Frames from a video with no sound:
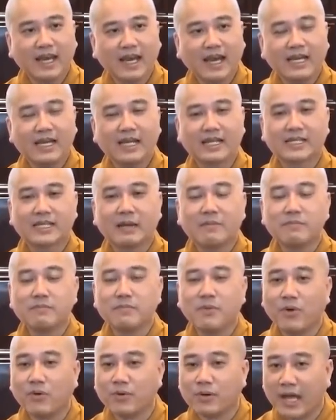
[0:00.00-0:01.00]
hay là tâm
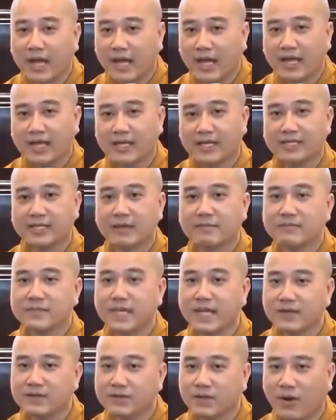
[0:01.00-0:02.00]
bồ đề là tâm
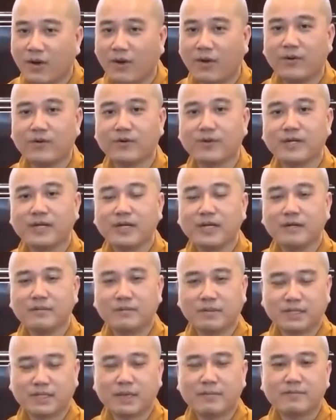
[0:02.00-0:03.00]
giác ngộ.
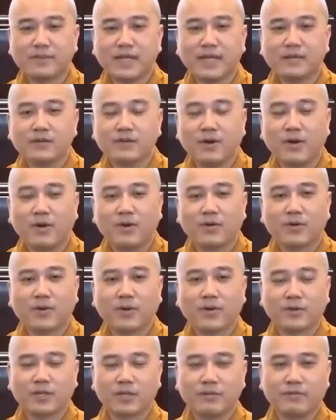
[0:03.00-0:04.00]
Mà tâm giác ngộ
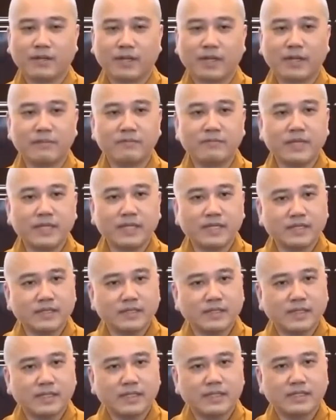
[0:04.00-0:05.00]
rồi thì mình hãy biến
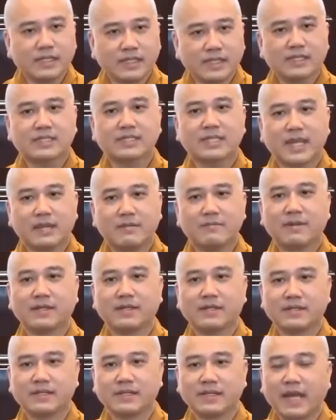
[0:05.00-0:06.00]
trên chiếc xe
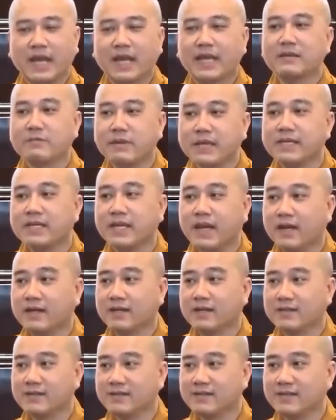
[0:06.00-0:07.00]
mình ngay bây giờ,
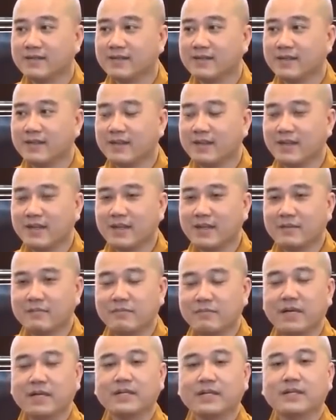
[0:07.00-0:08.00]

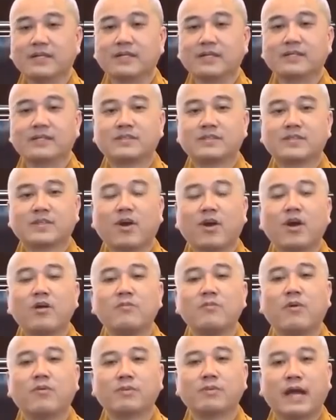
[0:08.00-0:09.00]
mình có
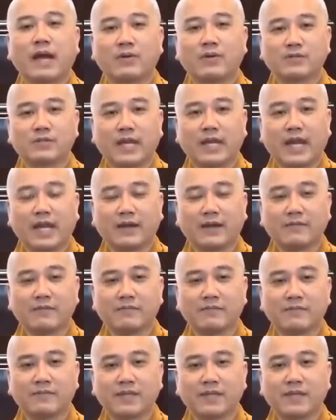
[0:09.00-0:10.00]
một đạo tràng
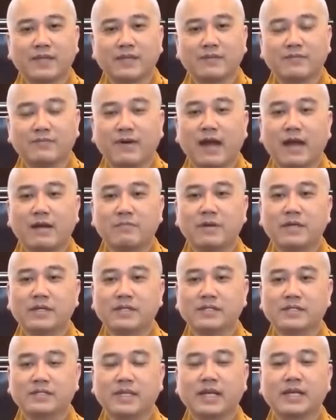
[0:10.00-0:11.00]
và
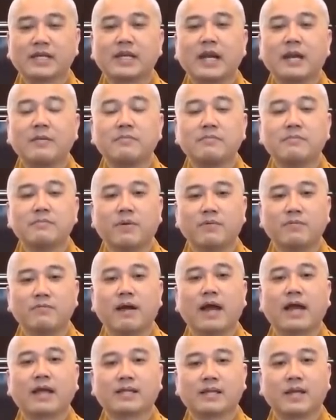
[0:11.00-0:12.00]
mình sẽ ngâm một
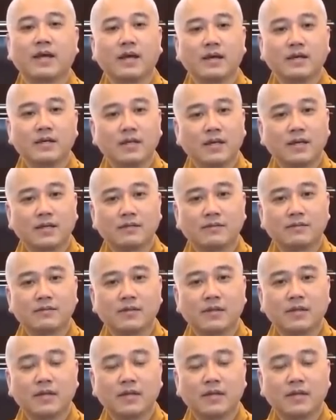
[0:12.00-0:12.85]
bài thơ lên.